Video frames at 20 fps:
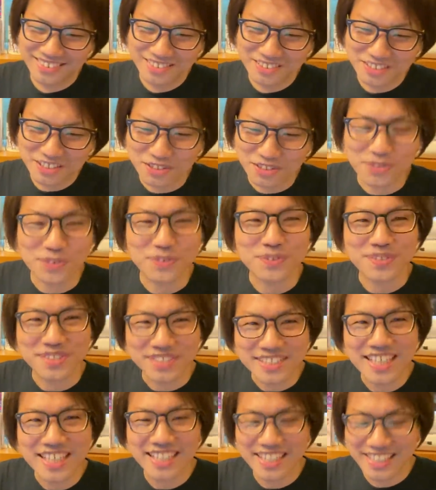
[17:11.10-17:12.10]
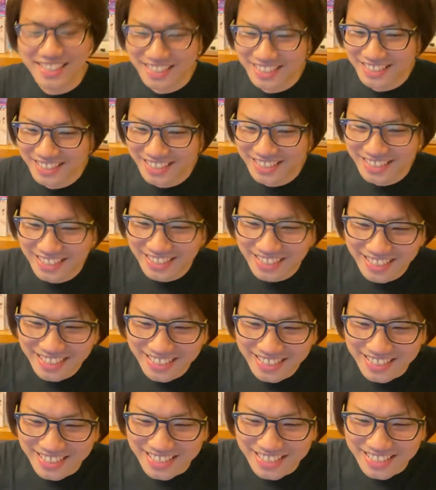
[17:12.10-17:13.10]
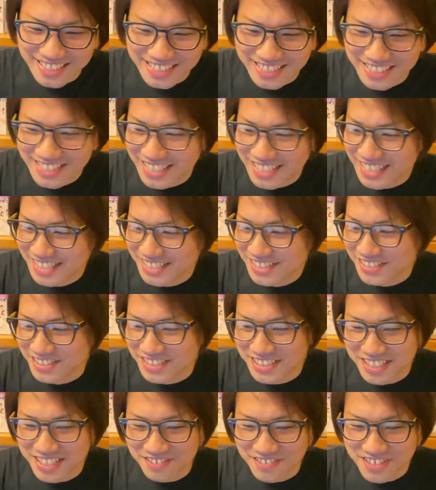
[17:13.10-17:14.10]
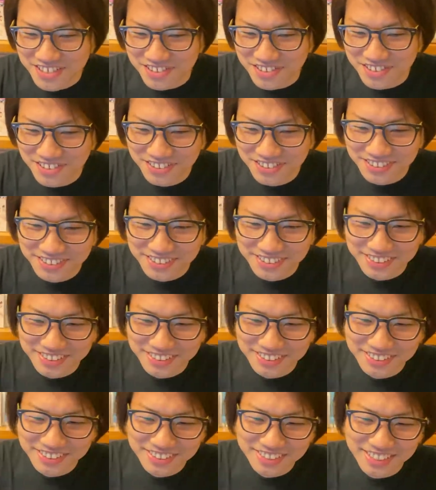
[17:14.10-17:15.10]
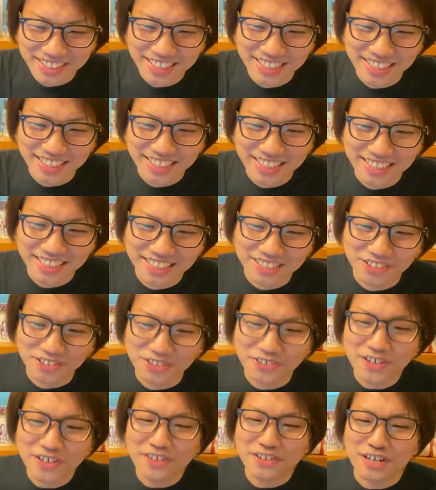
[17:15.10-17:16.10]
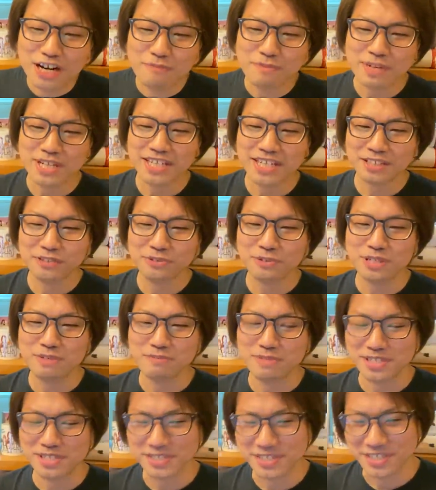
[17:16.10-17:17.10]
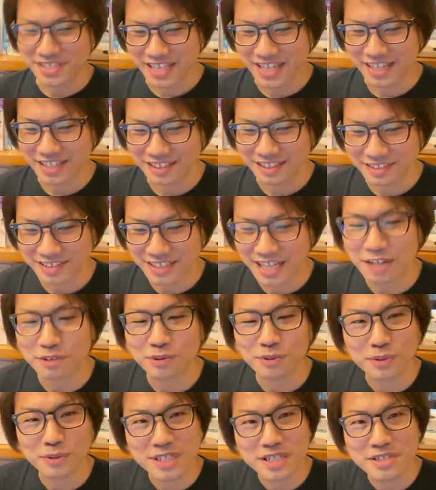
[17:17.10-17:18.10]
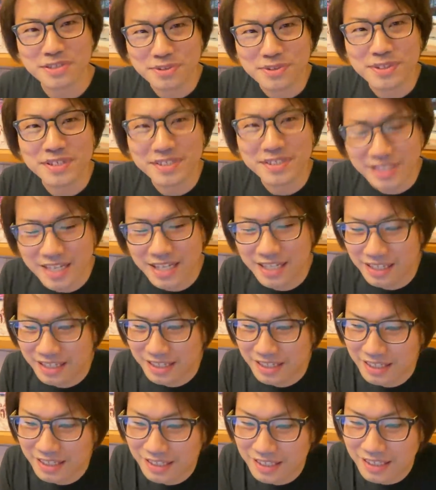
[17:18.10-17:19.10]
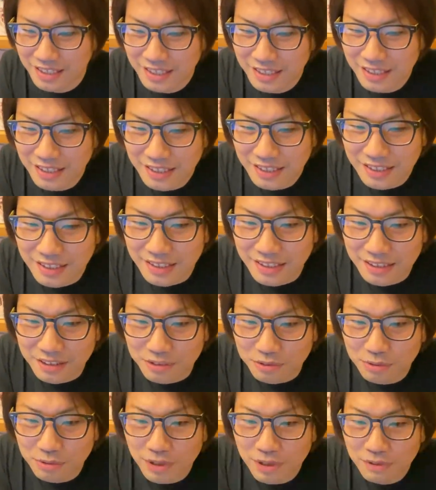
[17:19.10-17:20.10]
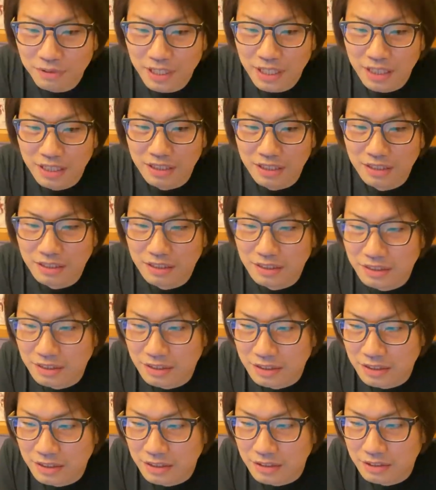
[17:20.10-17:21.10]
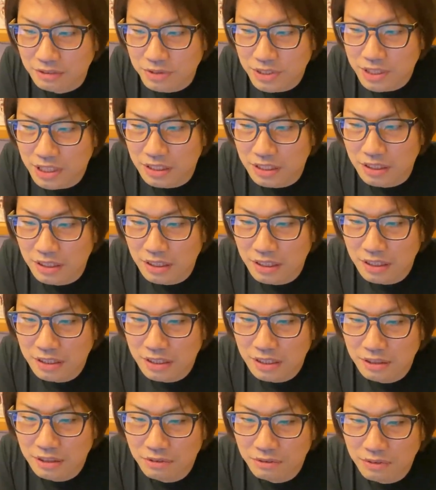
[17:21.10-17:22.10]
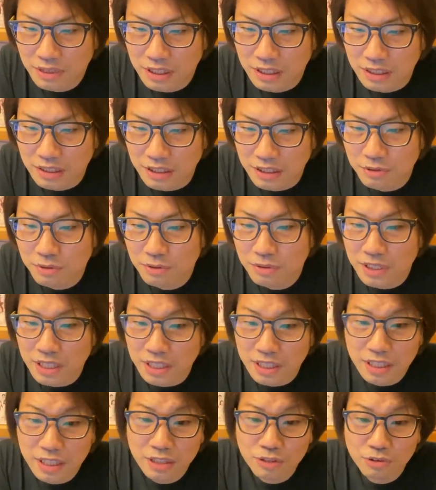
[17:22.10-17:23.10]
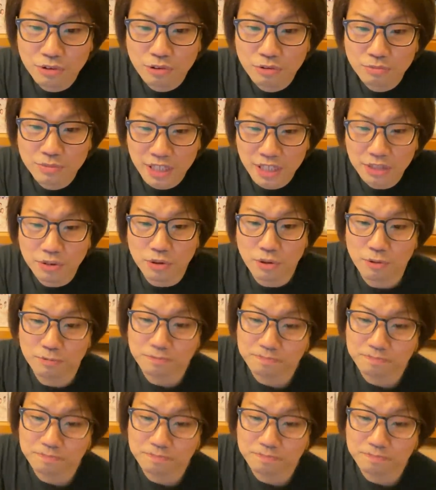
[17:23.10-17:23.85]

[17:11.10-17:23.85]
そういうことですね。じゃあ続いていきましょう。えっといわゆるアメリカンドリームについて、最後のセクションですね。えっとこれはうん、おっしゃっていただいているのは、日本が芸能村と、